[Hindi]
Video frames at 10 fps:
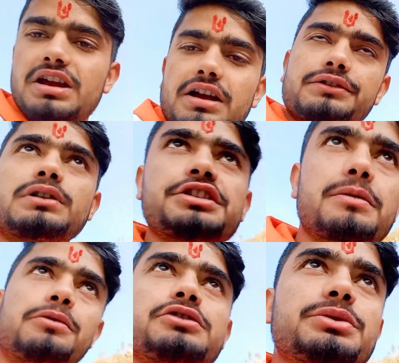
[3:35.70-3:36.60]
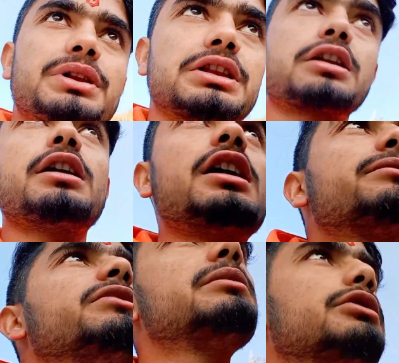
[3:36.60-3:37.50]
यहाँ सुल्ला पहुँचने वाला था
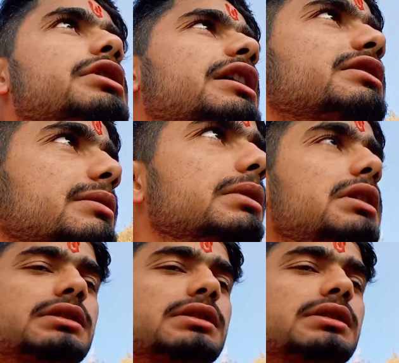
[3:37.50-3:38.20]
आज मिले मुझे रास्ते में